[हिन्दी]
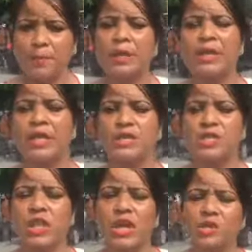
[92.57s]
सबक लेना
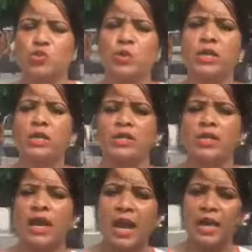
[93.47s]
चाहिए क्योंकि
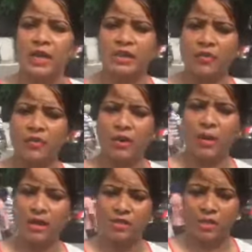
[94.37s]
सरकार एक तरफ
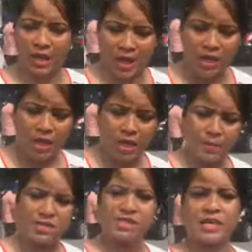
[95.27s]
हमारी सरकार
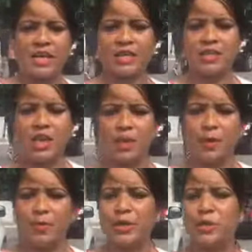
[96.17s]
हमेशा से ही कहती है
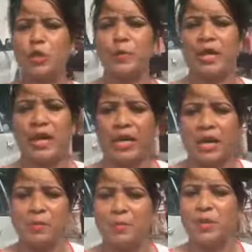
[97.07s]
हमें बेटियों को पढ़ाना
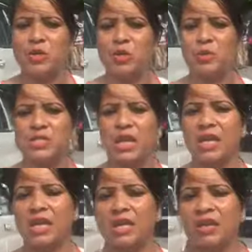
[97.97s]
है हमें बेटियों को बचाना
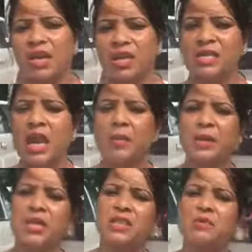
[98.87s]
है लेकिन यहाँ
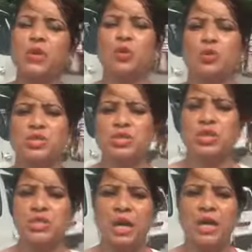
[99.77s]
पर कितनी भी कोशिश
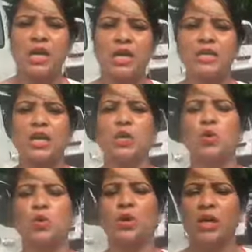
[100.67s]
की जाए ये
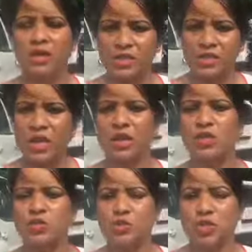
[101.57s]
लोग इस तरह
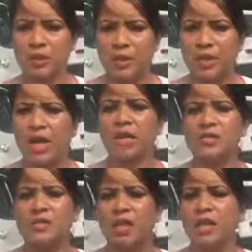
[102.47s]
के जो शर्मनाक
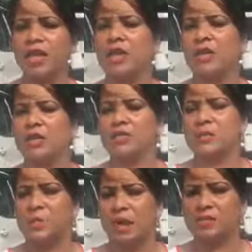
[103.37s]
हादसे हैं ये करने
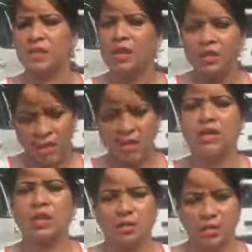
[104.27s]
से बाज
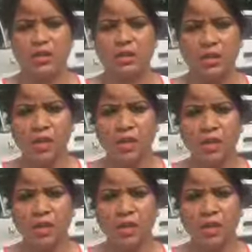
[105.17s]
नहीं आते हैं